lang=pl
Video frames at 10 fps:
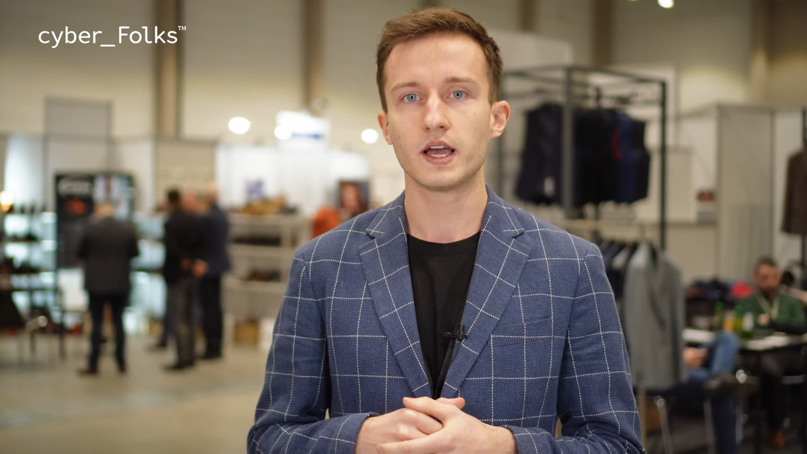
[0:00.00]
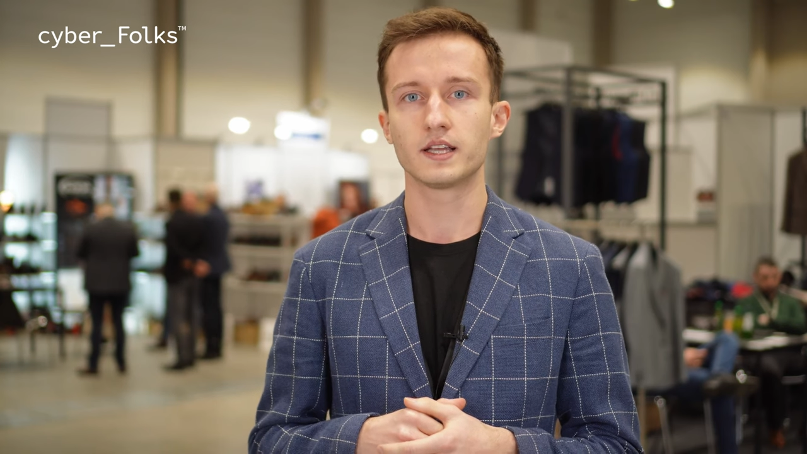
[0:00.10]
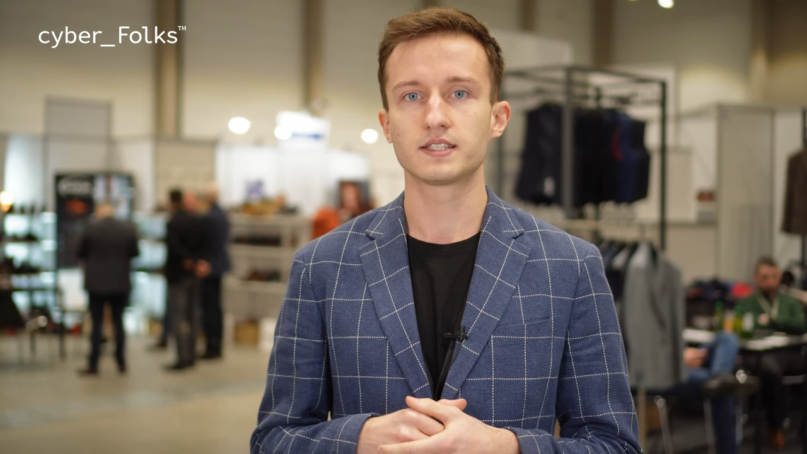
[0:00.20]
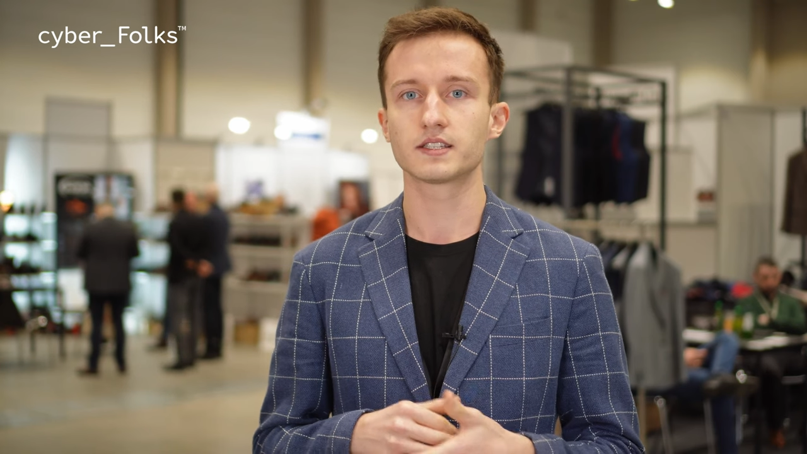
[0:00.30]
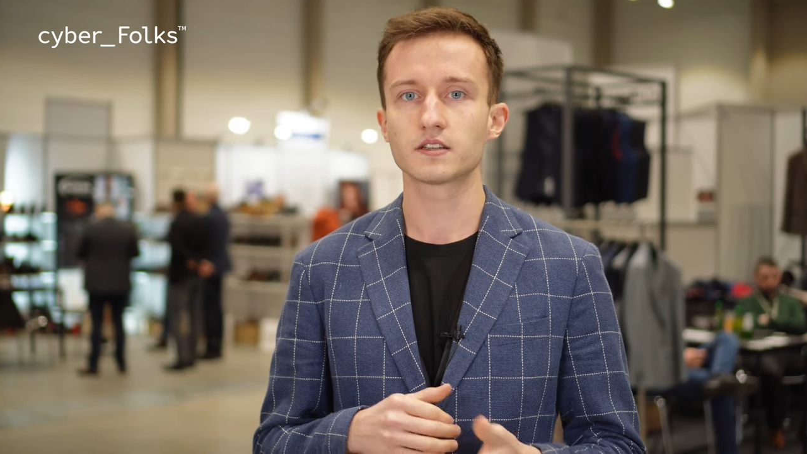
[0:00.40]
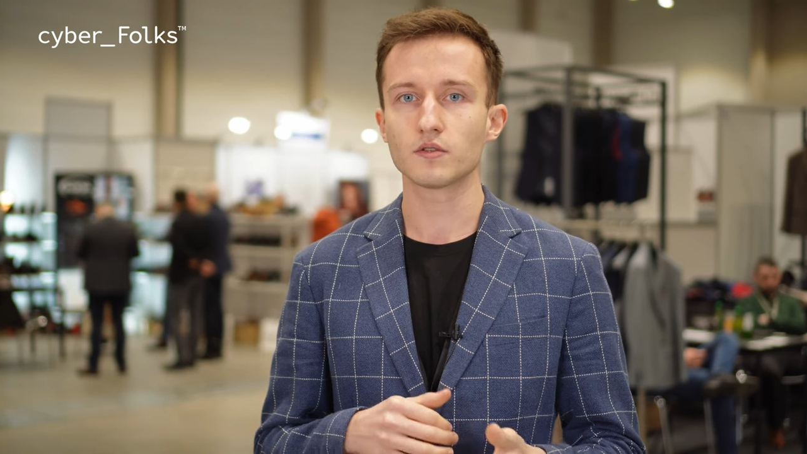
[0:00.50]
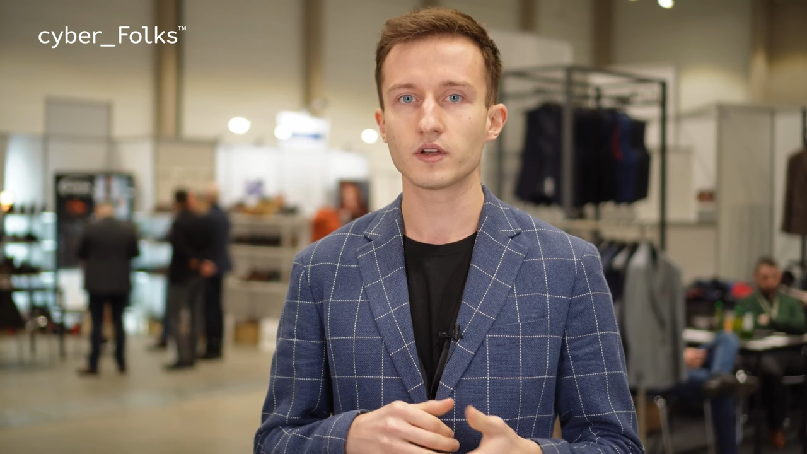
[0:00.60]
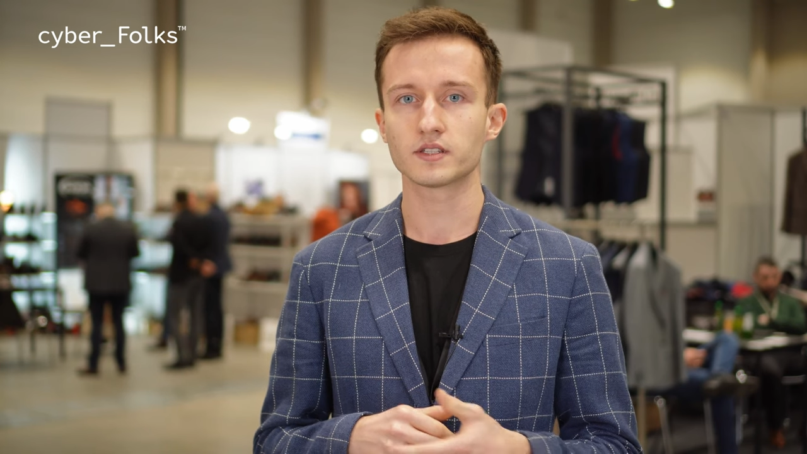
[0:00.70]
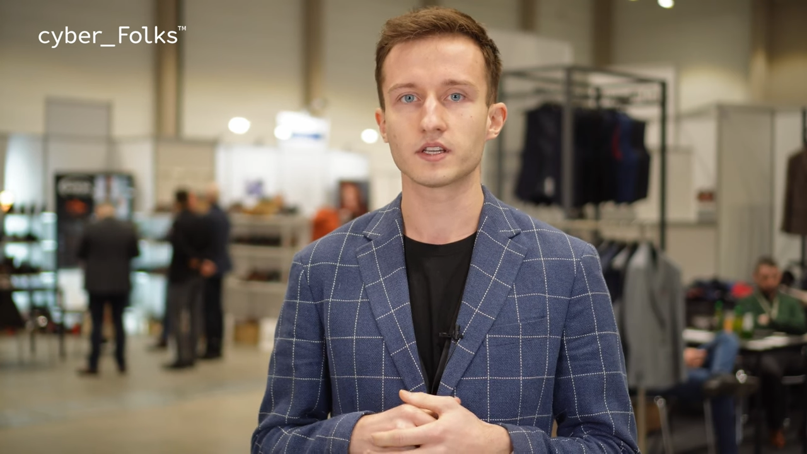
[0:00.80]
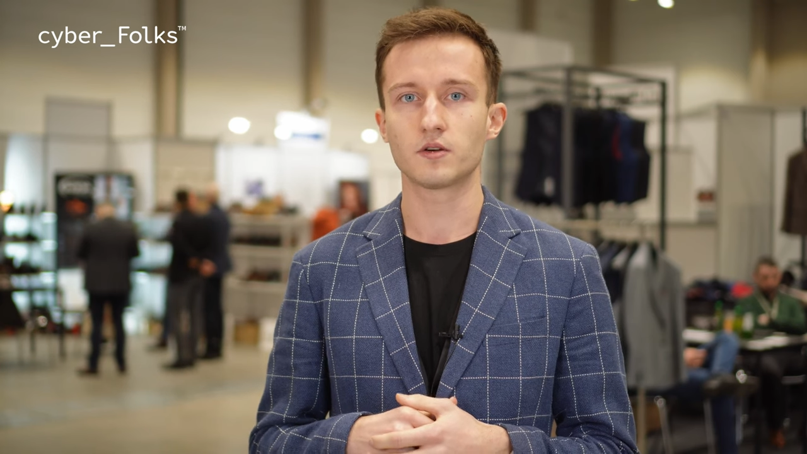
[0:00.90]

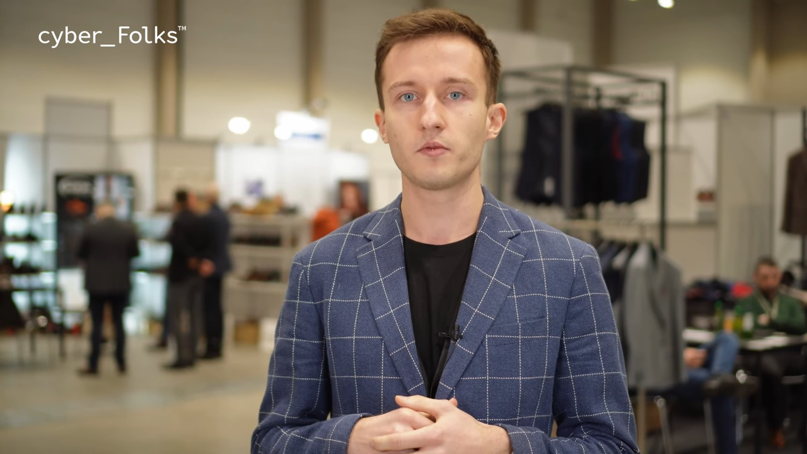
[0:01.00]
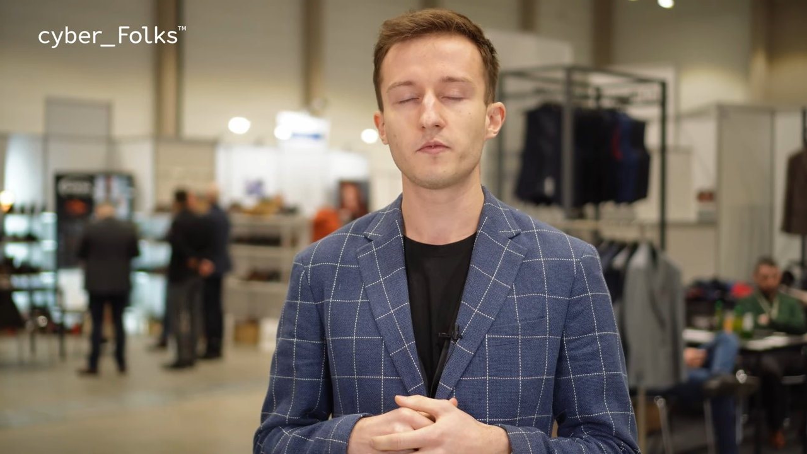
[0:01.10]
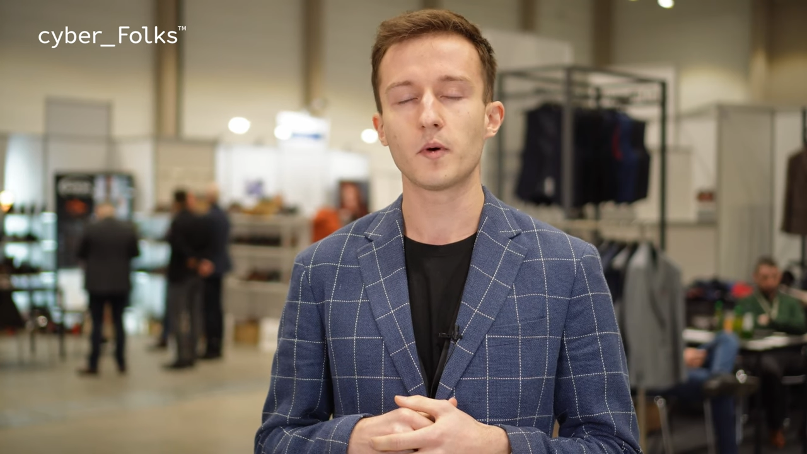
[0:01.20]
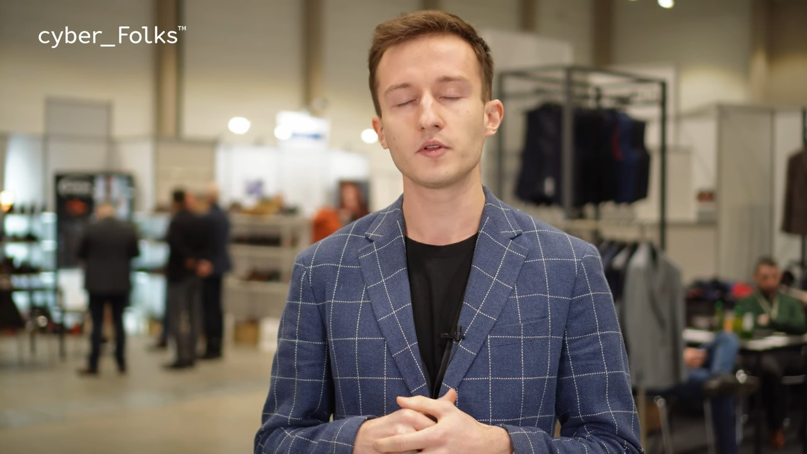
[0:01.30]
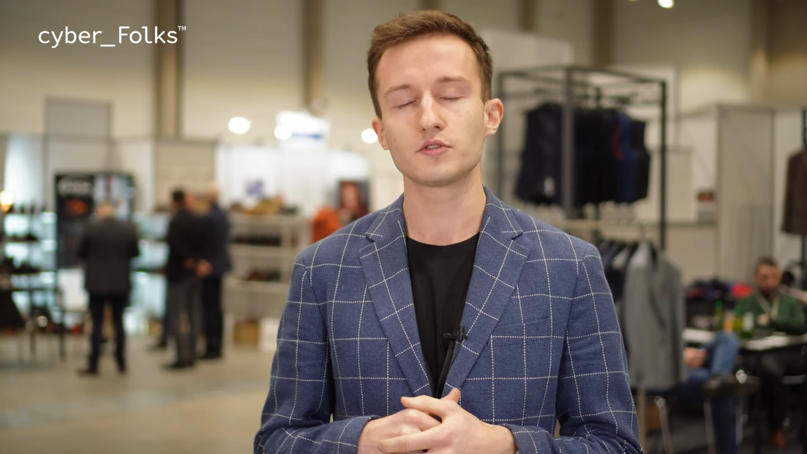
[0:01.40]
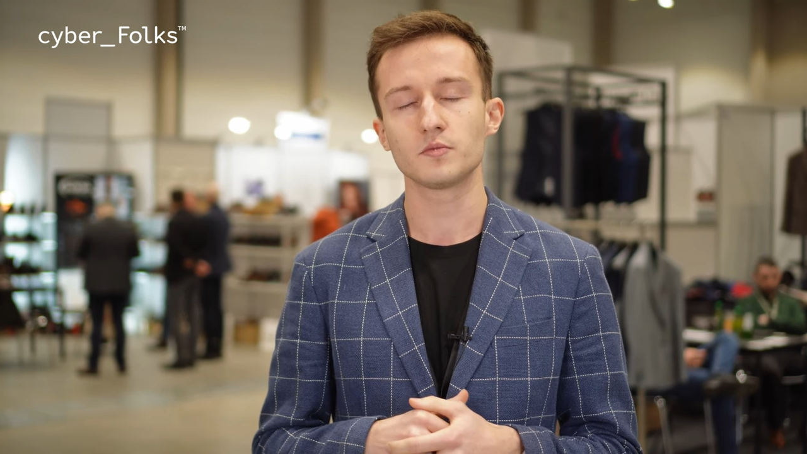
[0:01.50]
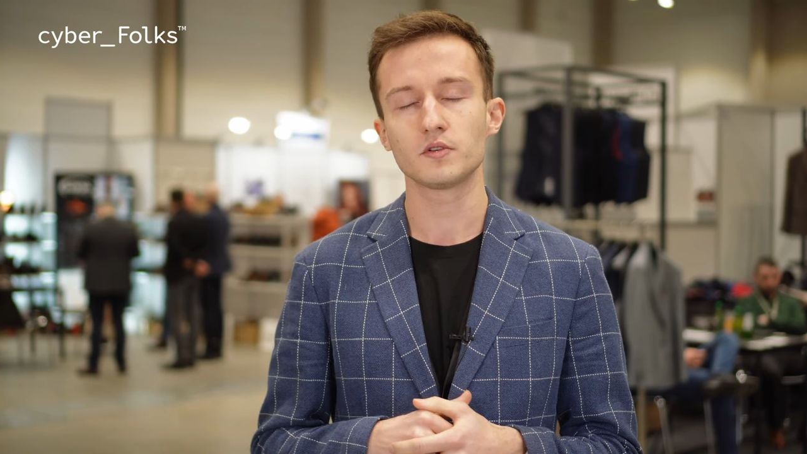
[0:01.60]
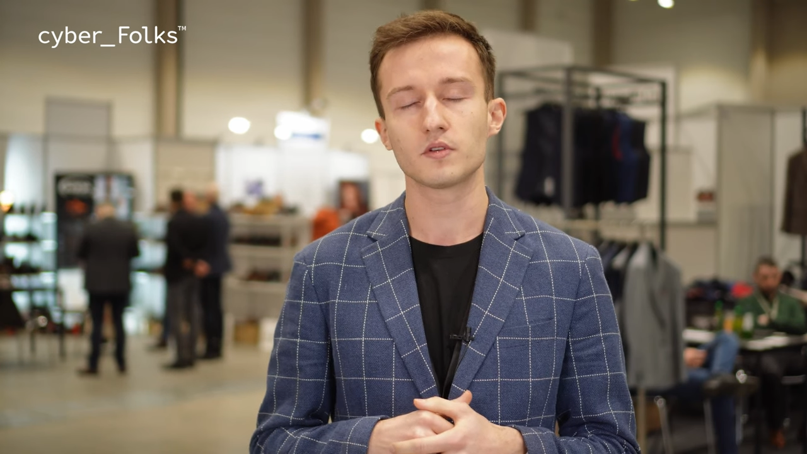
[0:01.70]
zrezygnuje z zakupów, po 5